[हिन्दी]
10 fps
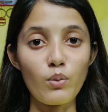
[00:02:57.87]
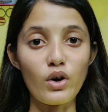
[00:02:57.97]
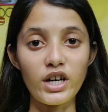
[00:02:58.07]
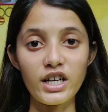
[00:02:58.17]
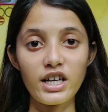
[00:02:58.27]

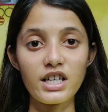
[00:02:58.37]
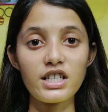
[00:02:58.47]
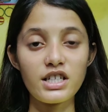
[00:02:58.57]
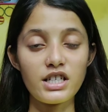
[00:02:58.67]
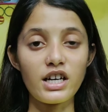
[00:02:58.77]
इंपॉर्टेंट है
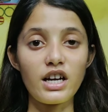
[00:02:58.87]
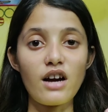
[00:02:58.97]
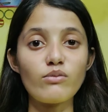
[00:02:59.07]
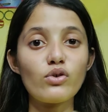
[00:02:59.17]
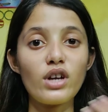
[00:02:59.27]

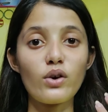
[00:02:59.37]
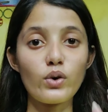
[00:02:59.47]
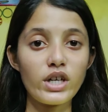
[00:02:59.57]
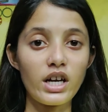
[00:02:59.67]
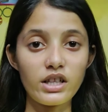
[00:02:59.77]
इंस्टाग्राम हो या
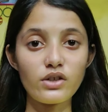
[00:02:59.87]
कोई